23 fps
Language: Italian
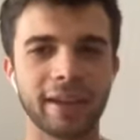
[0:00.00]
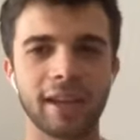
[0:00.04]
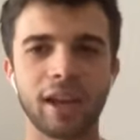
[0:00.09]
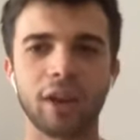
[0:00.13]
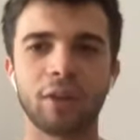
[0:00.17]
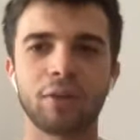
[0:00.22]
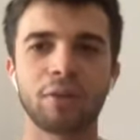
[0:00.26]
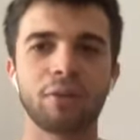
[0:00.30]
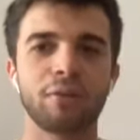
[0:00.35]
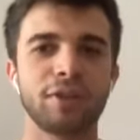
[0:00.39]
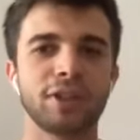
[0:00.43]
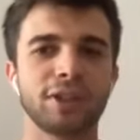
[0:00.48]
che,
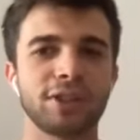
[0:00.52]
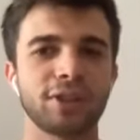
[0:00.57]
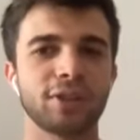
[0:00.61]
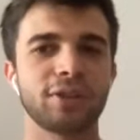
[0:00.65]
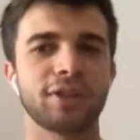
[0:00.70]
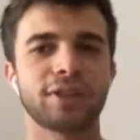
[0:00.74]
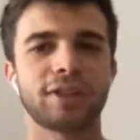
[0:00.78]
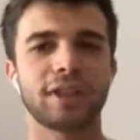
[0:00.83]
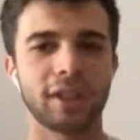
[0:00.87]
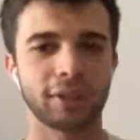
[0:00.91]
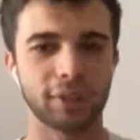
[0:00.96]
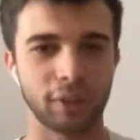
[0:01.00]
la
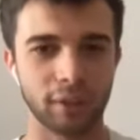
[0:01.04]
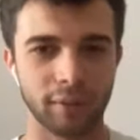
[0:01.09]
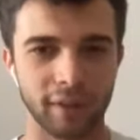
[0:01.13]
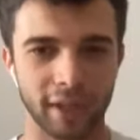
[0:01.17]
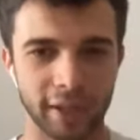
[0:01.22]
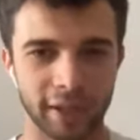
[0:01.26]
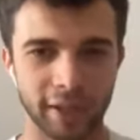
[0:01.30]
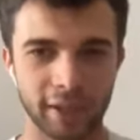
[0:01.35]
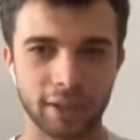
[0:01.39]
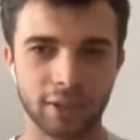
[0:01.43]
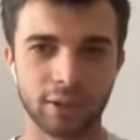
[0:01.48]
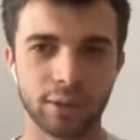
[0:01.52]
convinzione se la trova
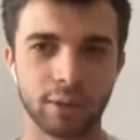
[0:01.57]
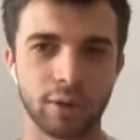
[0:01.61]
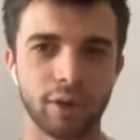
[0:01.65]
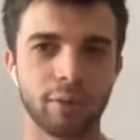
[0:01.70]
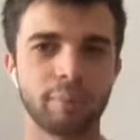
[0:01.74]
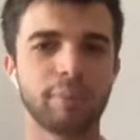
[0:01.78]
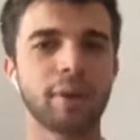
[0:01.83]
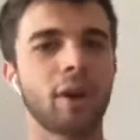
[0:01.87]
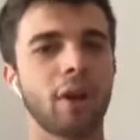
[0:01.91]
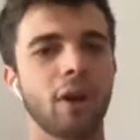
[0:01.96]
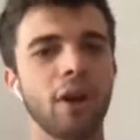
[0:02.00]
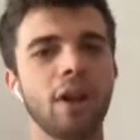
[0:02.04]
anche da
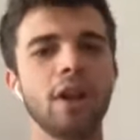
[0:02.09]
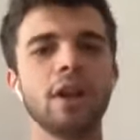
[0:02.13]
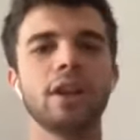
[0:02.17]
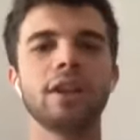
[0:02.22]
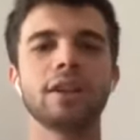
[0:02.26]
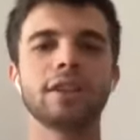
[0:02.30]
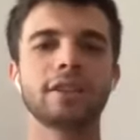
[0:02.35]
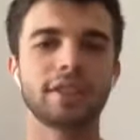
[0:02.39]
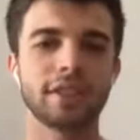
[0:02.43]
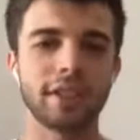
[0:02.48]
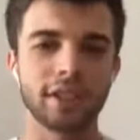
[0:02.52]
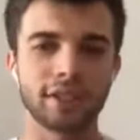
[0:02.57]
solo, però
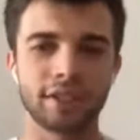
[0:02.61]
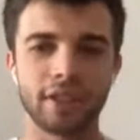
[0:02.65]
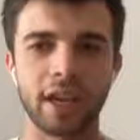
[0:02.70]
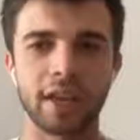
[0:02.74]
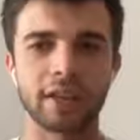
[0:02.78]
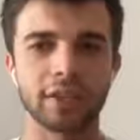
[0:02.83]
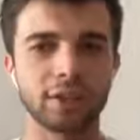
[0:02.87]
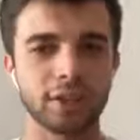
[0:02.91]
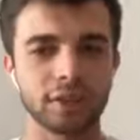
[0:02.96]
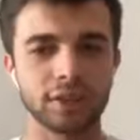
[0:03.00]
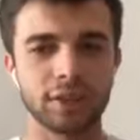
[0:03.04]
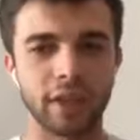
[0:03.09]
se
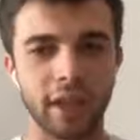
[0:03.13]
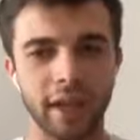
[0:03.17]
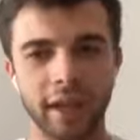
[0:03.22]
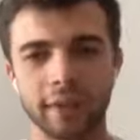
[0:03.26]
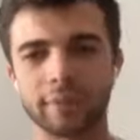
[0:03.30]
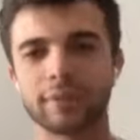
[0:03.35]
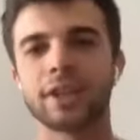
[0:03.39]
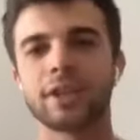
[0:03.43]
c'è, c'è,